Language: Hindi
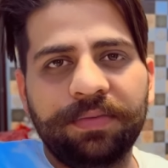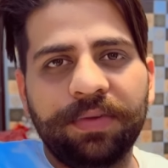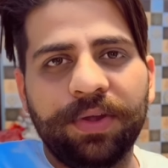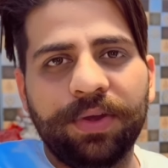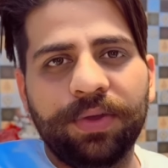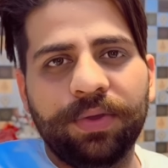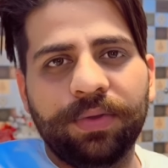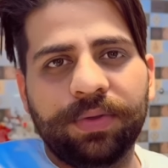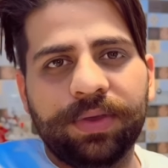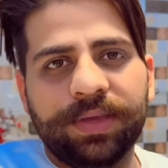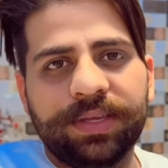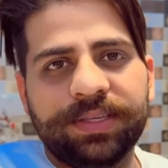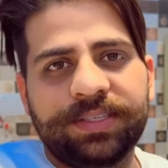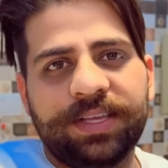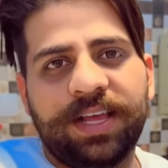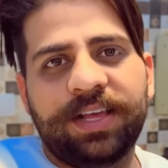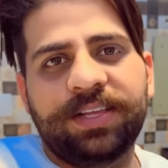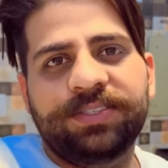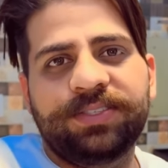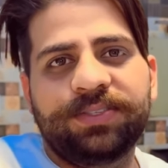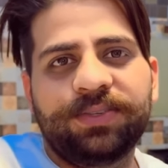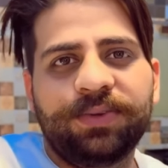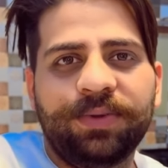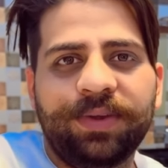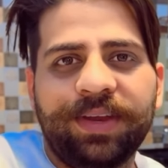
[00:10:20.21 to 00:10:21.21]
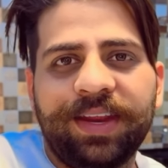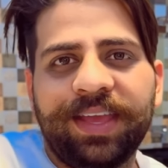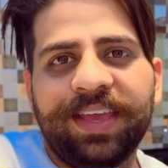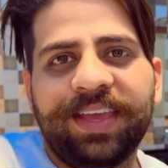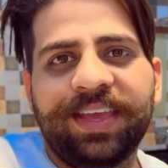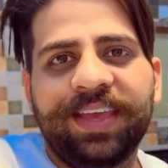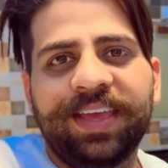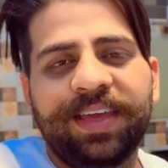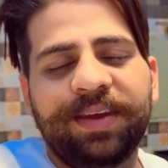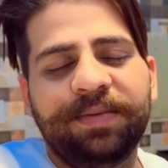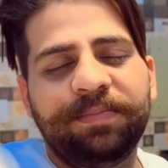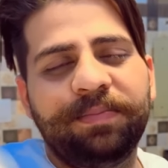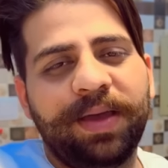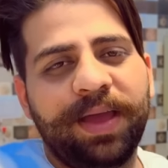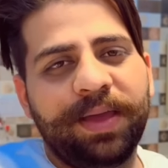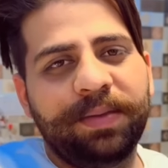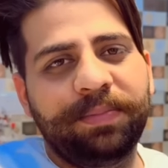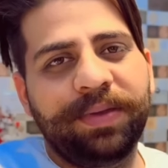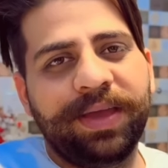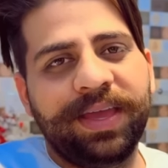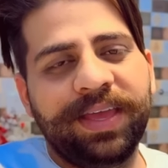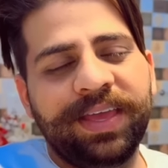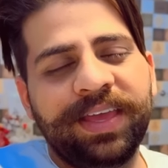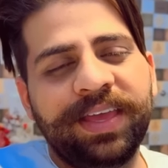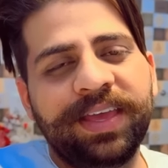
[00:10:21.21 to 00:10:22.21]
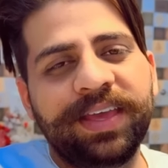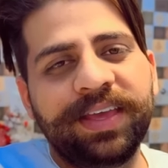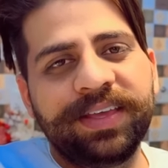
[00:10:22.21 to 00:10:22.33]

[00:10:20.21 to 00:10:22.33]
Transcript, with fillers: वीडियो के साथ सो टेक केयर बाय बाय